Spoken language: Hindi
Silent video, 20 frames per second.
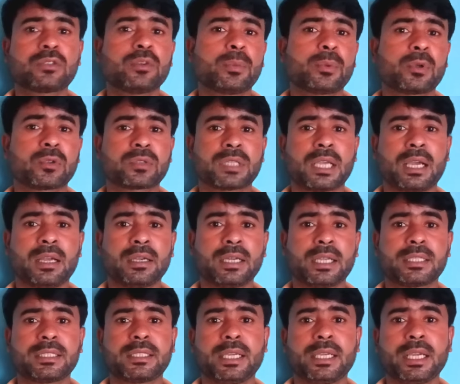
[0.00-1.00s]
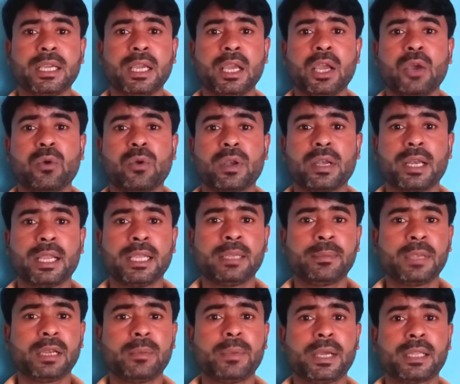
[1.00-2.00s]
जो प्रोत्साहन राशि है वो नहीं
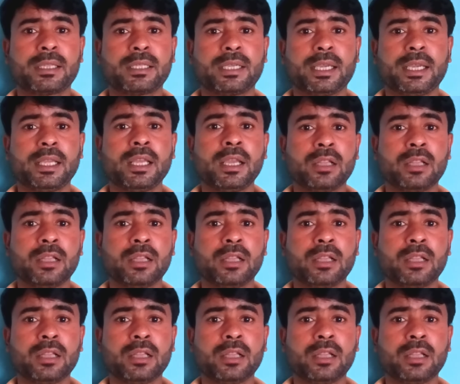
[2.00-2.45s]
मिल पाती है